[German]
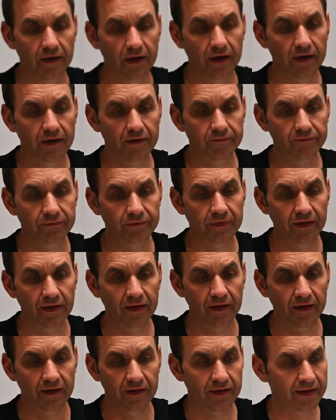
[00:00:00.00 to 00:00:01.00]
Ähm,
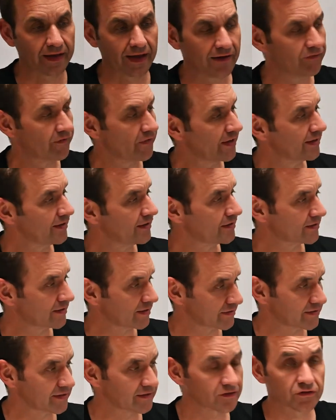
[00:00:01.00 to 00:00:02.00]
ja, wenn ich
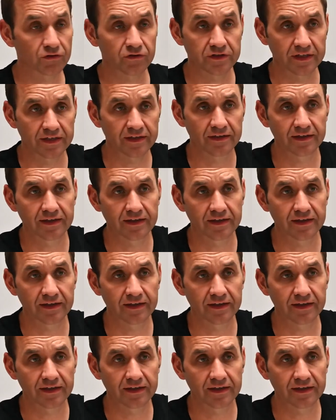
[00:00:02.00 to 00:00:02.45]
das jetzt so sehe,